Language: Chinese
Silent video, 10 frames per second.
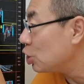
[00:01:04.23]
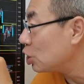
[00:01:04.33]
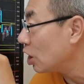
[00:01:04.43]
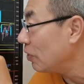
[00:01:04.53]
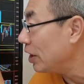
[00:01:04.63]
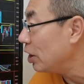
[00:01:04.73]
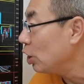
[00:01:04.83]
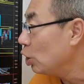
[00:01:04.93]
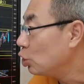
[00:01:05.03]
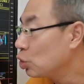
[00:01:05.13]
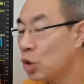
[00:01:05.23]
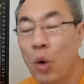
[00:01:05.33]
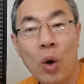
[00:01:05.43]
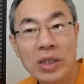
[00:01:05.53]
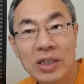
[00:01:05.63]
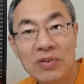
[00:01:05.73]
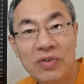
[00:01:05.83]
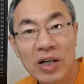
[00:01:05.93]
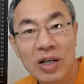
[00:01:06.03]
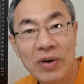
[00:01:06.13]
一支撑位就是黄金
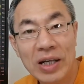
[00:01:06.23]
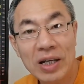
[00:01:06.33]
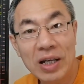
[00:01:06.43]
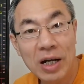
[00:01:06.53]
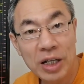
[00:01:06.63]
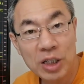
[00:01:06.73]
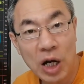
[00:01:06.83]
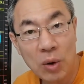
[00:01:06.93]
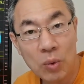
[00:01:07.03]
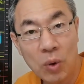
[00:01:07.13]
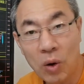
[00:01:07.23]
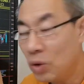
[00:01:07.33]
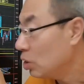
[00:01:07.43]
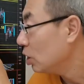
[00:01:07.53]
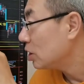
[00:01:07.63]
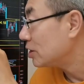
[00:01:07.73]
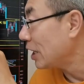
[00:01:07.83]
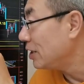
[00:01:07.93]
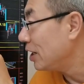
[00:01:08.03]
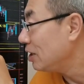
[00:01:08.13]
分割位零点五
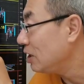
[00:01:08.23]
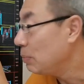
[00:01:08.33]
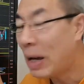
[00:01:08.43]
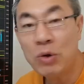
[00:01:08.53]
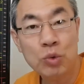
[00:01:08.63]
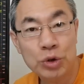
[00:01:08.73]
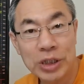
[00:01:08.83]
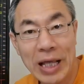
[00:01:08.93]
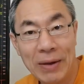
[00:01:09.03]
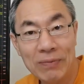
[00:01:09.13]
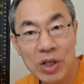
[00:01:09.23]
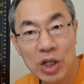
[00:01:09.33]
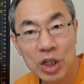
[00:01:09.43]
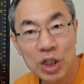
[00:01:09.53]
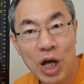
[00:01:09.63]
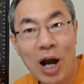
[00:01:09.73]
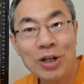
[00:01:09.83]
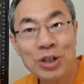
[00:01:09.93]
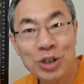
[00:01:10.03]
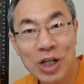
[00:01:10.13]
三千一百五十点，第
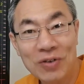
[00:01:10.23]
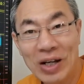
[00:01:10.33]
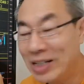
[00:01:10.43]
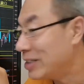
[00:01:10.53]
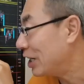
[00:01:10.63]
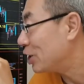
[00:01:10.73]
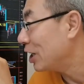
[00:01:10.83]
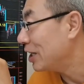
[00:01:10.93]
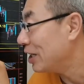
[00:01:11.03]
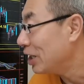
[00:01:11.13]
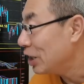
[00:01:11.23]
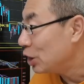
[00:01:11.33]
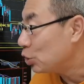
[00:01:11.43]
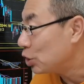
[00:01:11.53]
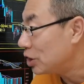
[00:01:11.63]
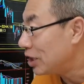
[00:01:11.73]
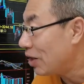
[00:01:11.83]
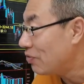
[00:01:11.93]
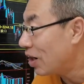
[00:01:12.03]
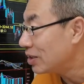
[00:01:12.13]
二支撑位在这里，就是
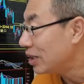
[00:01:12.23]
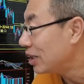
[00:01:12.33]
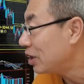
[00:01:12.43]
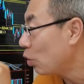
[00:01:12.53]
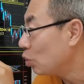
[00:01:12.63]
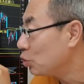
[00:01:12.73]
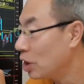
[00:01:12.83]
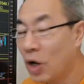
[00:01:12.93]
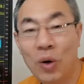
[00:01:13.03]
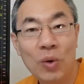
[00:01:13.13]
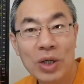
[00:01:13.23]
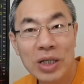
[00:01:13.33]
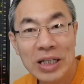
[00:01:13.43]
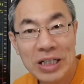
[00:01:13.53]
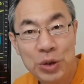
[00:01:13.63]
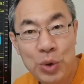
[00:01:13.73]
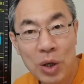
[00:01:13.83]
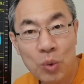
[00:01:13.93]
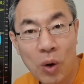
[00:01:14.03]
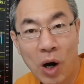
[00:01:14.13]
前方这个跳空缺口，一月
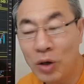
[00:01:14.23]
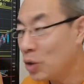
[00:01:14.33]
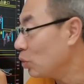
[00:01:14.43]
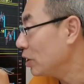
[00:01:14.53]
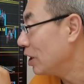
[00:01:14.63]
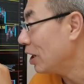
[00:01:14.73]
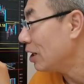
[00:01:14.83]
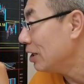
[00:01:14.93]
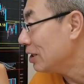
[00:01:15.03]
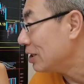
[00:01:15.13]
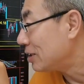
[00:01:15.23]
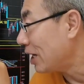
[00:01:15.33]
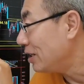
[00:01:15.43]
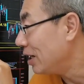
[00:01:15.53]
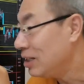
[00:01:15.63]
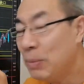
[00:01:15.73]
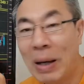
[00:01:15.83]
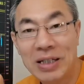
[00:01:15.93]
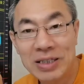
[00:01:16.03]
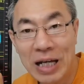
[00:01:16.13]
五号有一个三千一
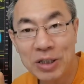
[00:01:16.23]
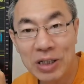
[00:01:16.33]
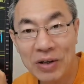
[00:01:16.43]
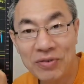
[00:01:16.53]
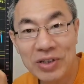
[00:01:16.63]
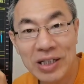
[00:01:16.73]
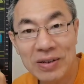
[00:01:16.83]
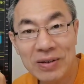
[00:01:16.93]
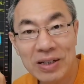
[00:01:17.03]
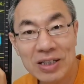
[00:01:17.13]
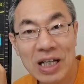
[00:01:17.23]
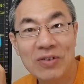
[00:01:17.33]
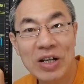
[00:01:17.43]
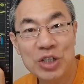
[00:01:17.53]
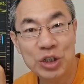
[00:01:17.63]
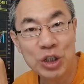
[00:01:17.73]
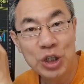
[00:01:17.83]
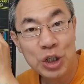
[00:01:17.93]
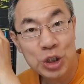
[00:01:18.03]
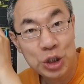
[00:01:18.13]
百三十点附近，这个位置
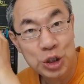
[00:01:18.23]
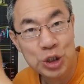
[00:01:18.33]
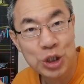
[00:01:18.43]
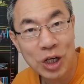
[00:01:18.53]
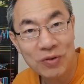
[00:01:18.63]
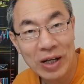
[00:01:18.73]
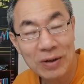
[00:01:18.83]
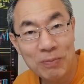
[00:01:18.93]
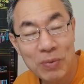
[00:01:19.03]
是支撑位。